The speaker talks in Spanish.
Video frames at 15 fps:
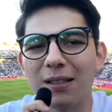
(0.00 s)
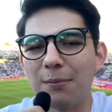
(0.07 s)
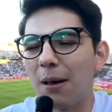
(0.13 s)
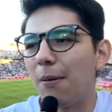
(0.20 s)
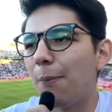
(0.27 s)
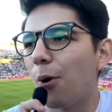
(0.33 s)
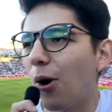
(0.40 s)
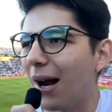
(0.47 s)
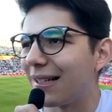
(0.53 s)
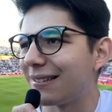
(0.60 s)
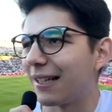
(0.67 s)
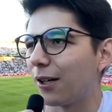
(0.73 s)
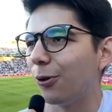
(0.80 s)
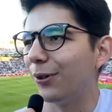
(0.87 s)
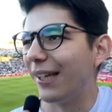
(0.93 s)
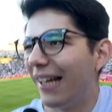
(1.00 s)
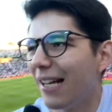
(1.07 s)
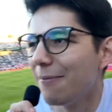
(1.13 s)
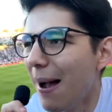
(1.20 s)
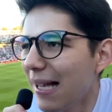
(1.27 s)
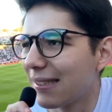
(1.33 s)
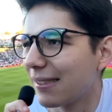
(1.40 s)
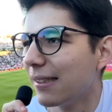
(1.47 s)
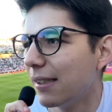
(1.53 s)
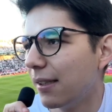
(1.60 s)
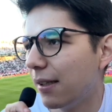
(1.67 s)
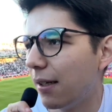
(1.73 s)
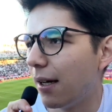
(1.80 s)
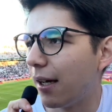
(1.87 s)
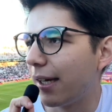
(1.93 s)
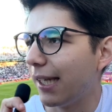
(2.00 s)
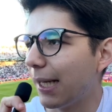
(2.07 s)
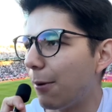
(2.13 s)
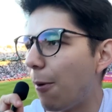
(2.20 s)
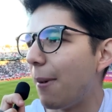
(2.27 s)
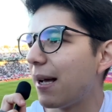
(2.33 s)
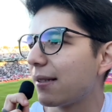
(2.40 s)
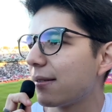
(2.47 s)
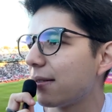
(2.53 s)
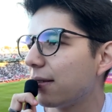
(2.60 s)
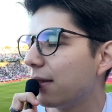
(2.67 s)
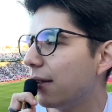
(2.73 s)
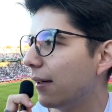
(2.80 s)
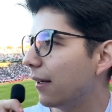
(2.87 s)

Es más, me puedo casar con él. Es más, ¿a quién amo más?